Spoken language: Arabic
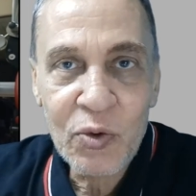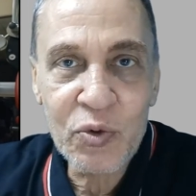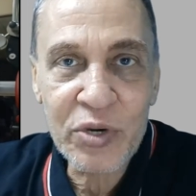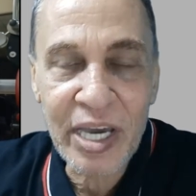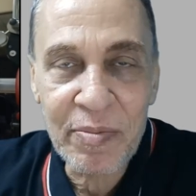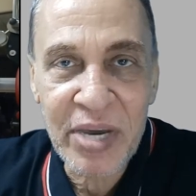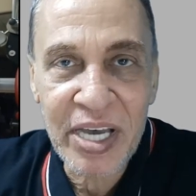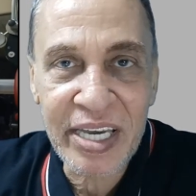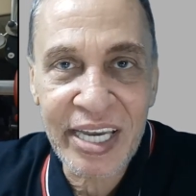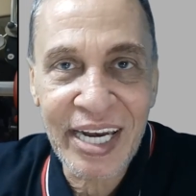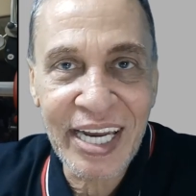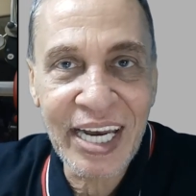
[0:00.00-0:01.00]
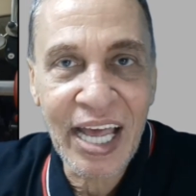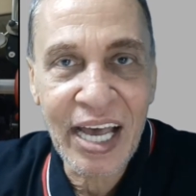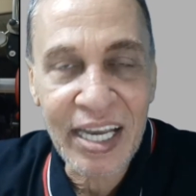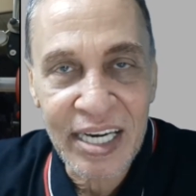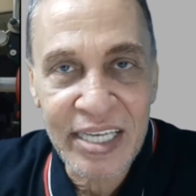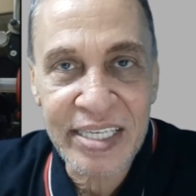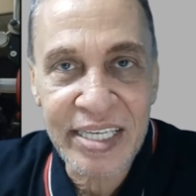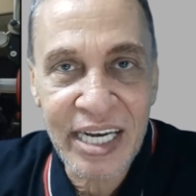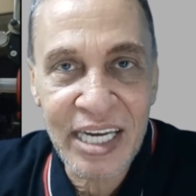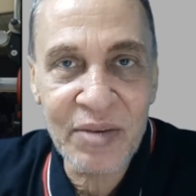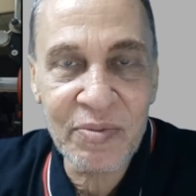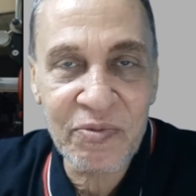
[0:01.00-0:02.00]
وكما قيل العقل
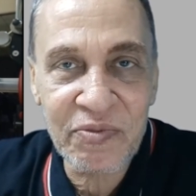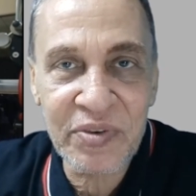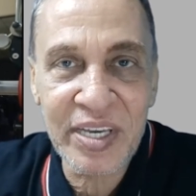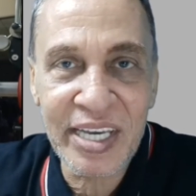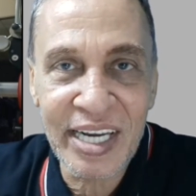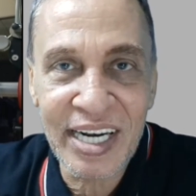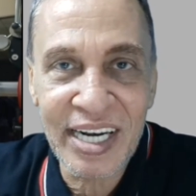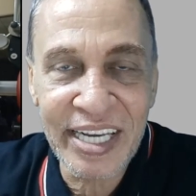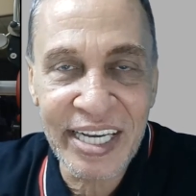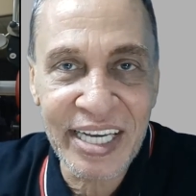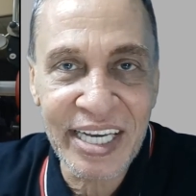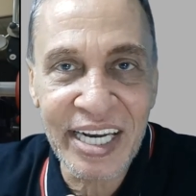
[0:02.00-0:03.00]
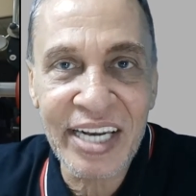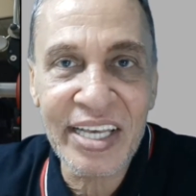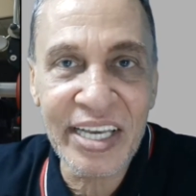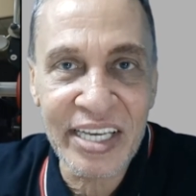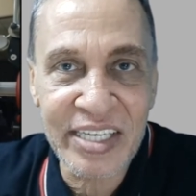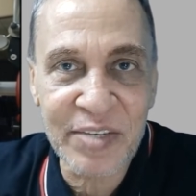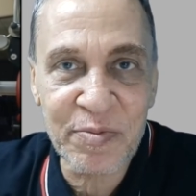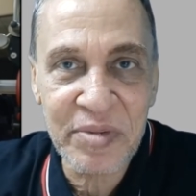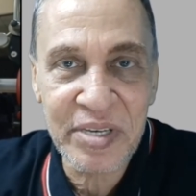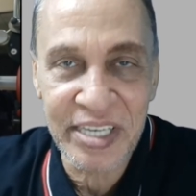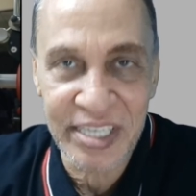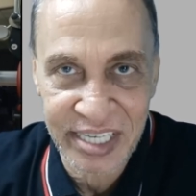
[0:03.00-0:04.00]
السليم في آه، الجسم
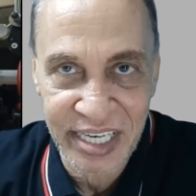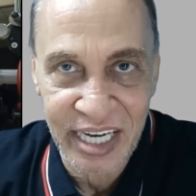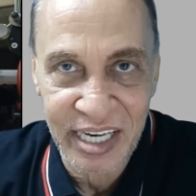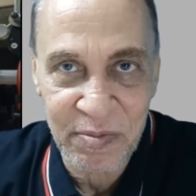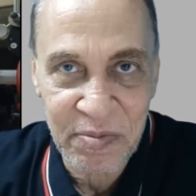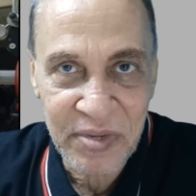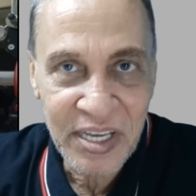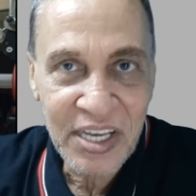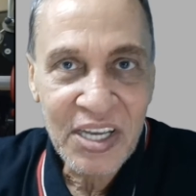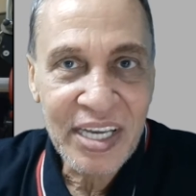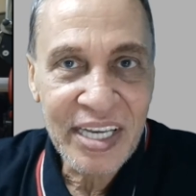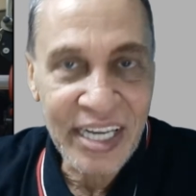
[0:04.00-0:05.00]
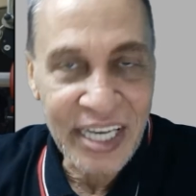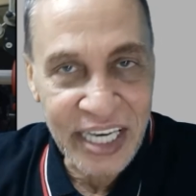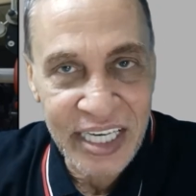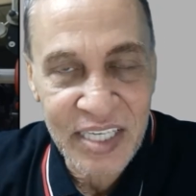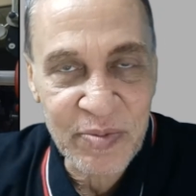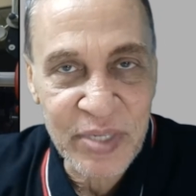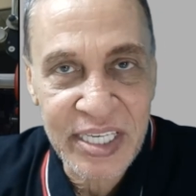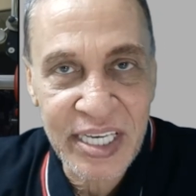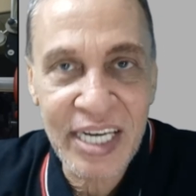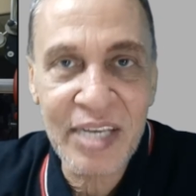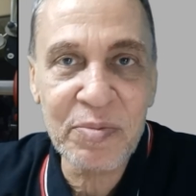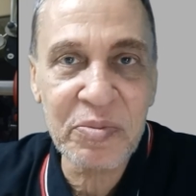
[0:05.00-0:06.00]
السليم الجسم
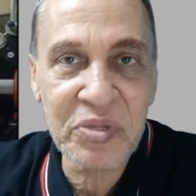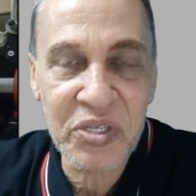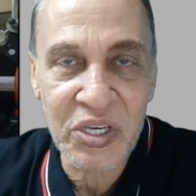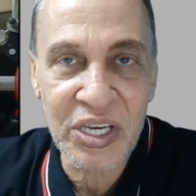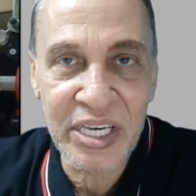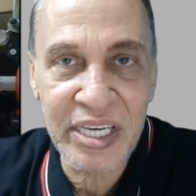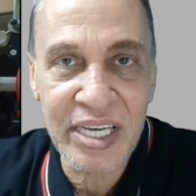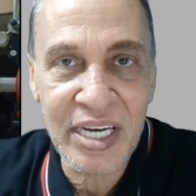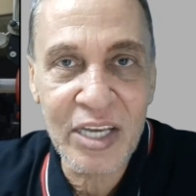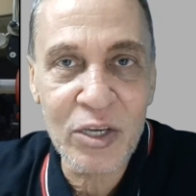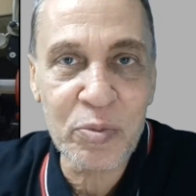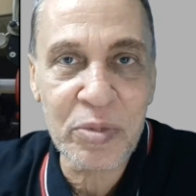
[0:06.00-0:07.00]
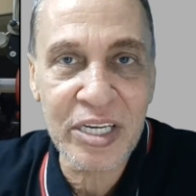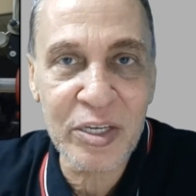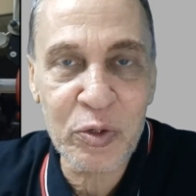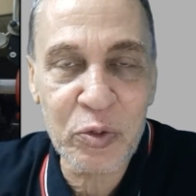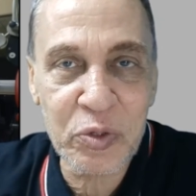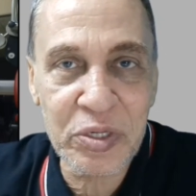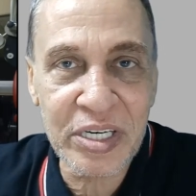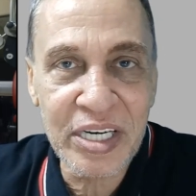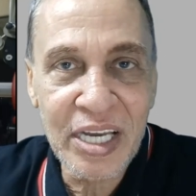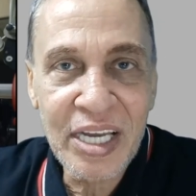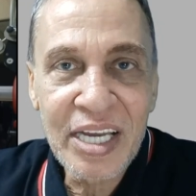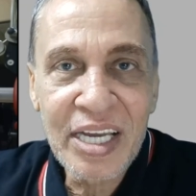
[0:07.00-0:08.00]
السليم صحيا لا يمكن يكون
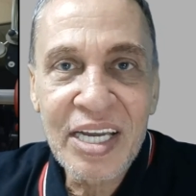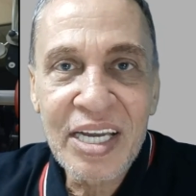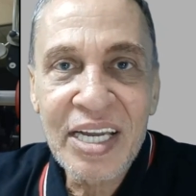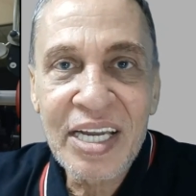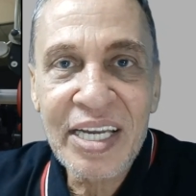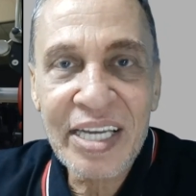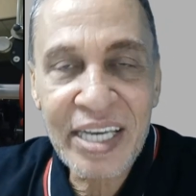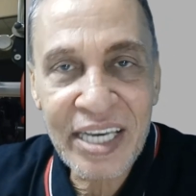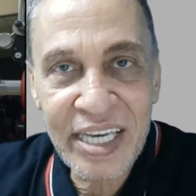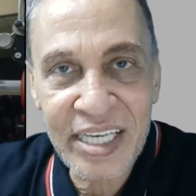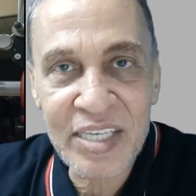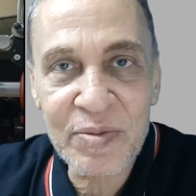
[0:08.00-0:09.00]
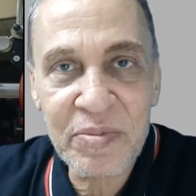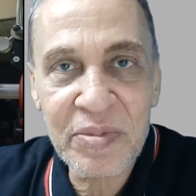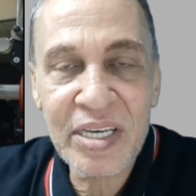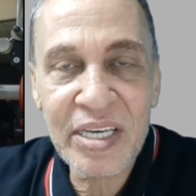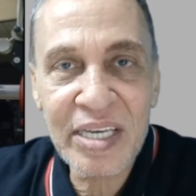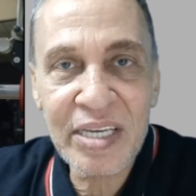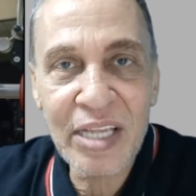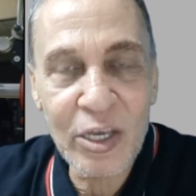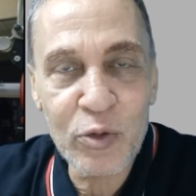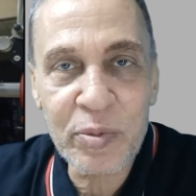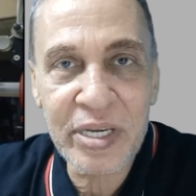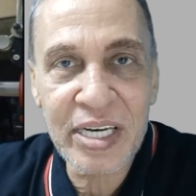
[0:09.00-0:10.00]
الجسم آه، لا
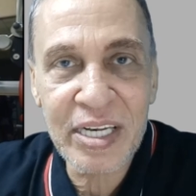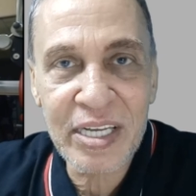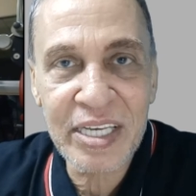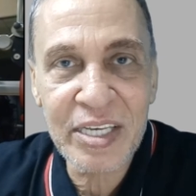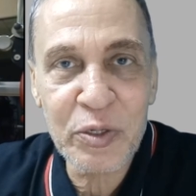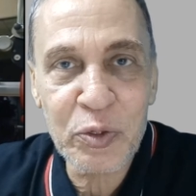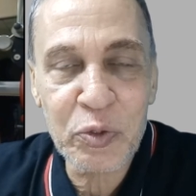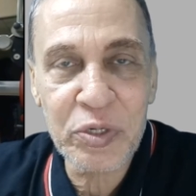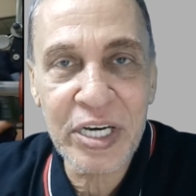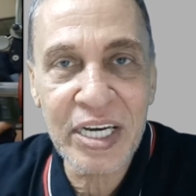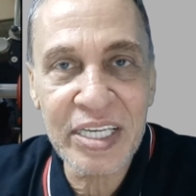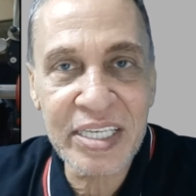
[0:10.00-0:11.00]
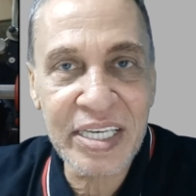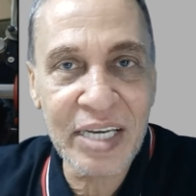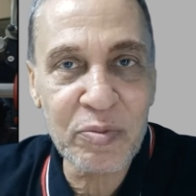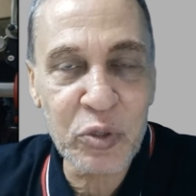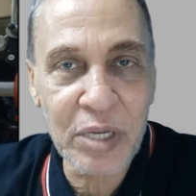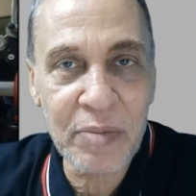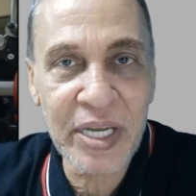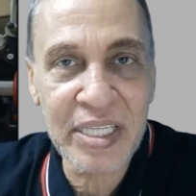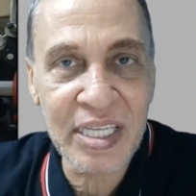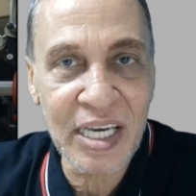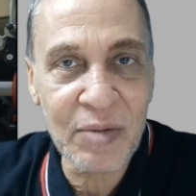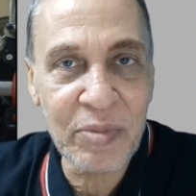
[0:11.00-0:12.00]
يمكن يكون الإنسان
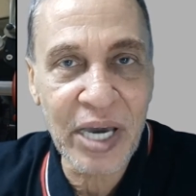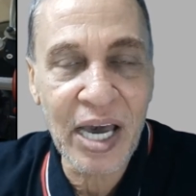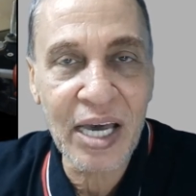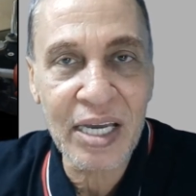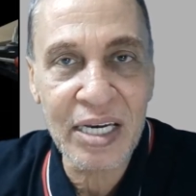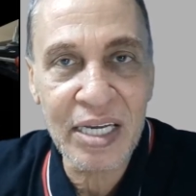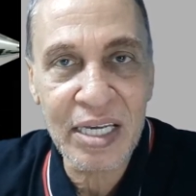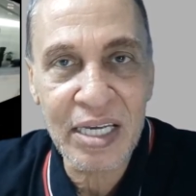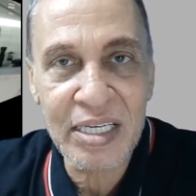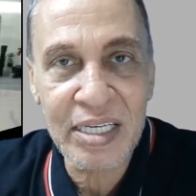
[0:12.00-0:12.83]
متمتع بعقل